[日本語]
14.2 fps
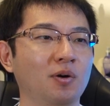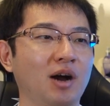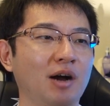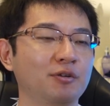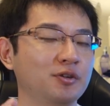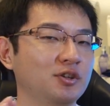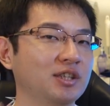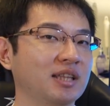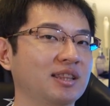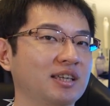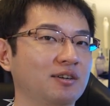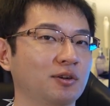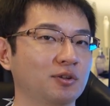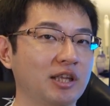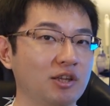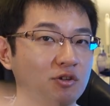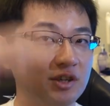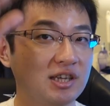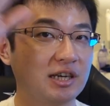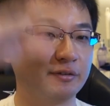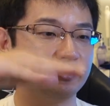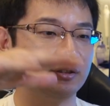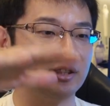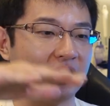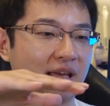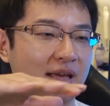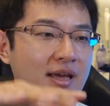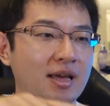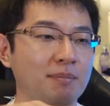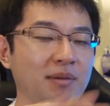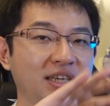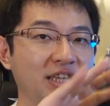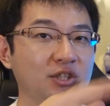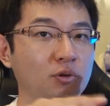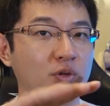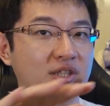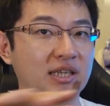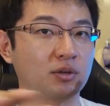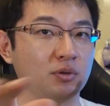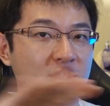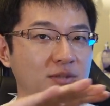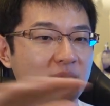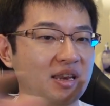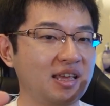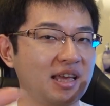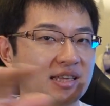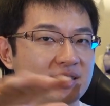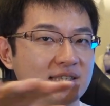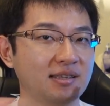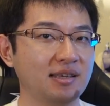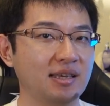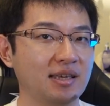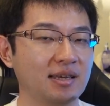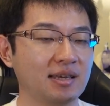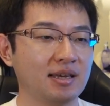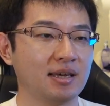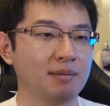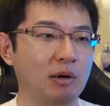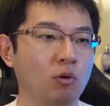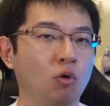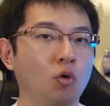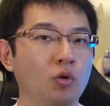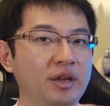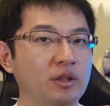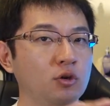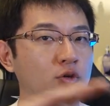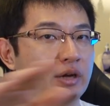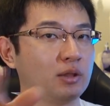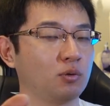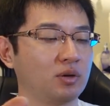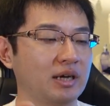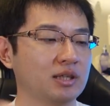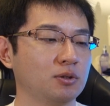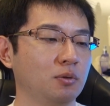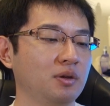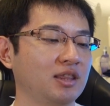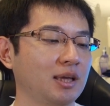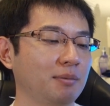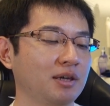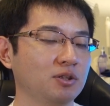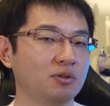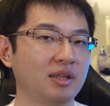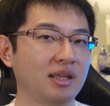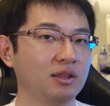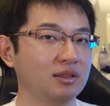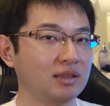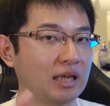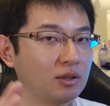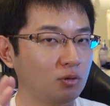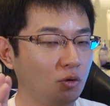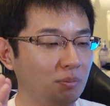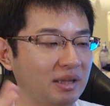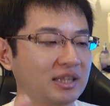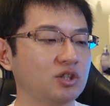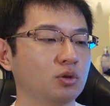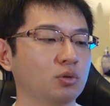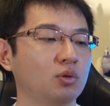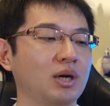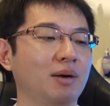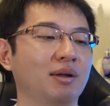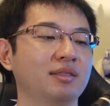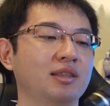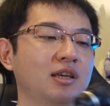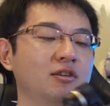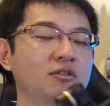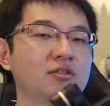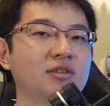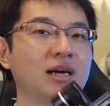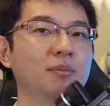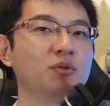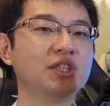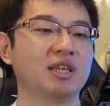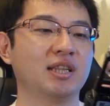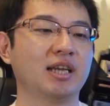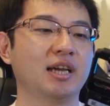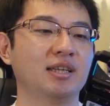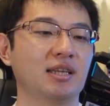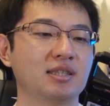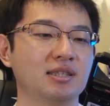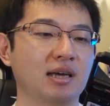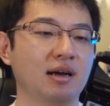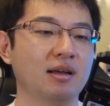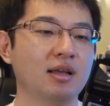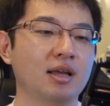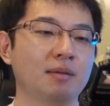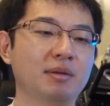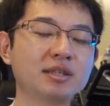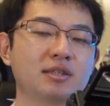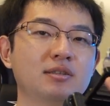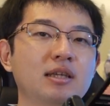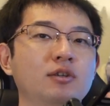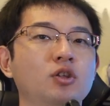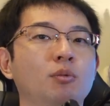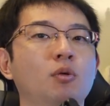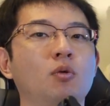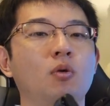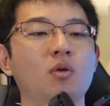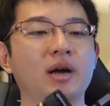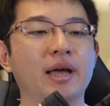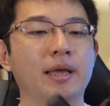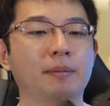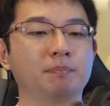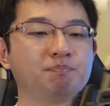冬になってくるとね、雪が降って、まあ、非常にね、こう、滑りやすい、まあ、氷の上とかそういった場所でだとまたちょっと変わってくるかもしれないですが、まあ、少なくとも今回、